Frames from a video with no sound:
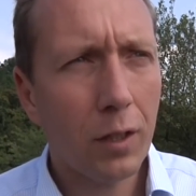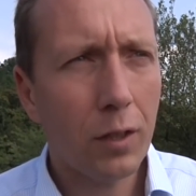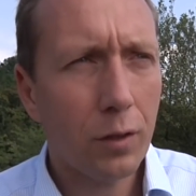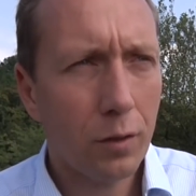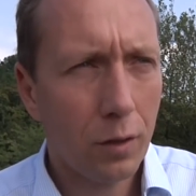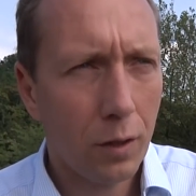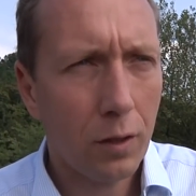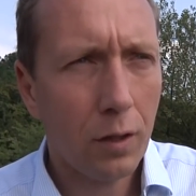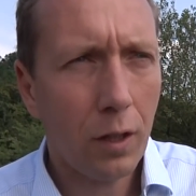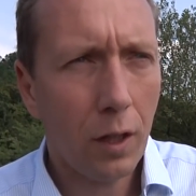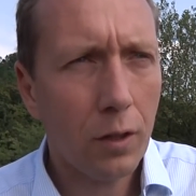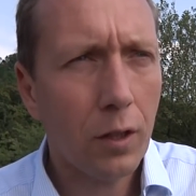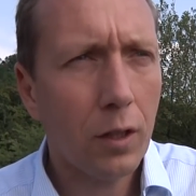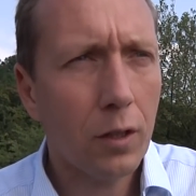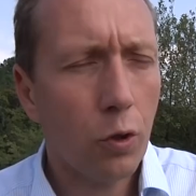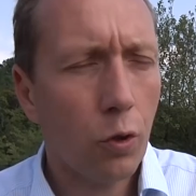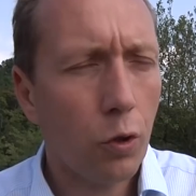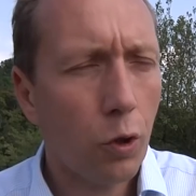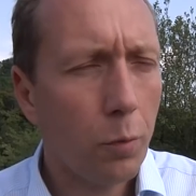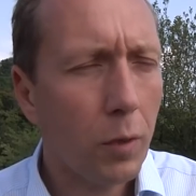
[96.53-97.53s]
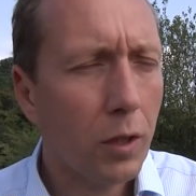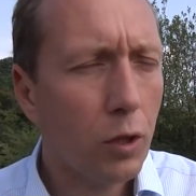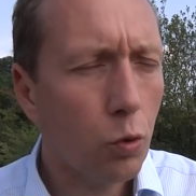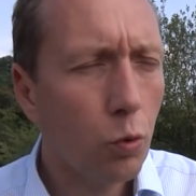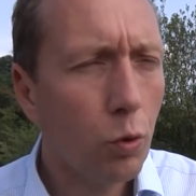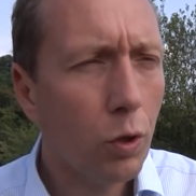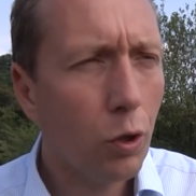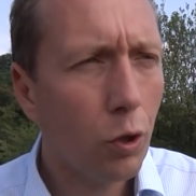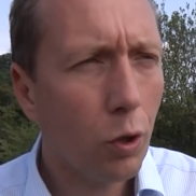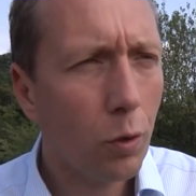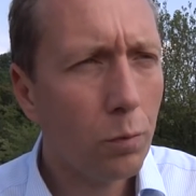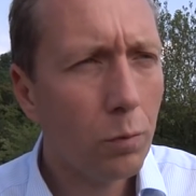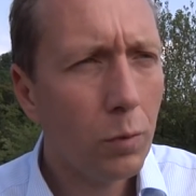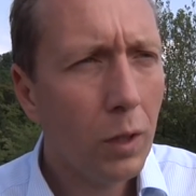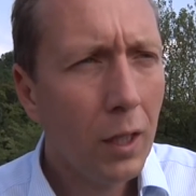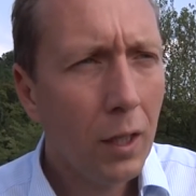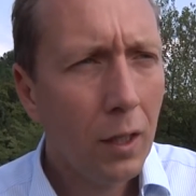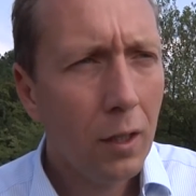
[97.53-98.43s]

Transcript: Das, das hat jetzt auch nochmal zugenommen.